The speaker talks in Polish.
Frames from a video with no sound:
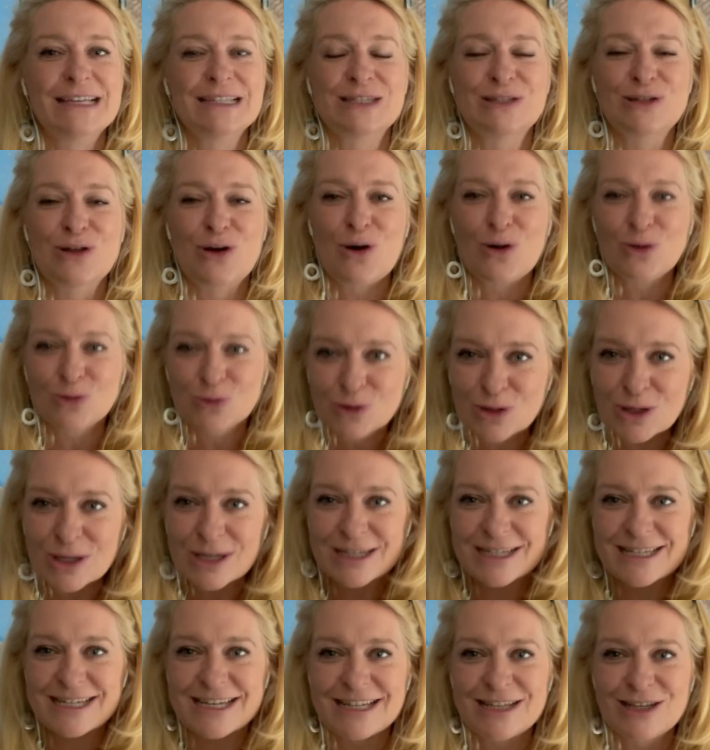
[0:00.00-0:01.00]
jest to
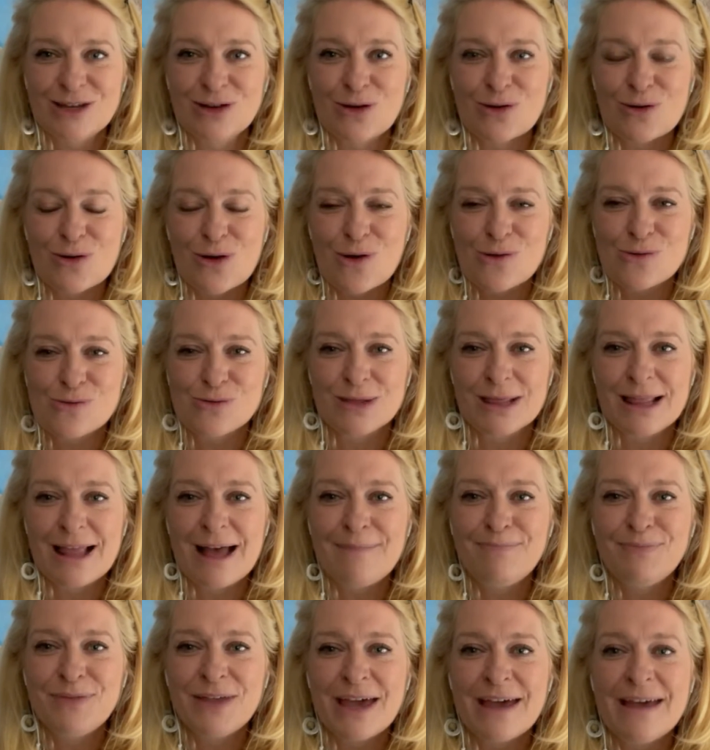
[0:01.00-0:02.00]
odkrycie tego roku
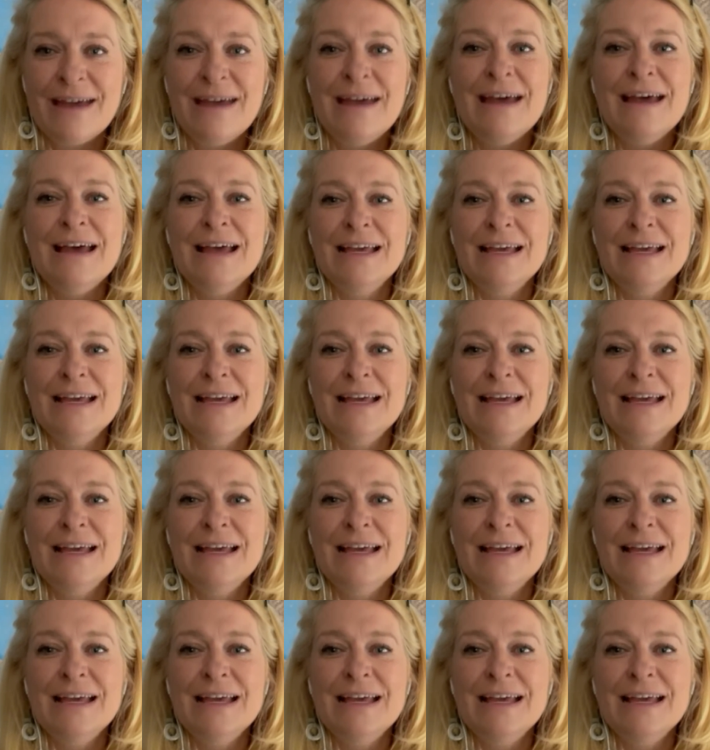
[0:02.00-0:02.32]
dla mnie.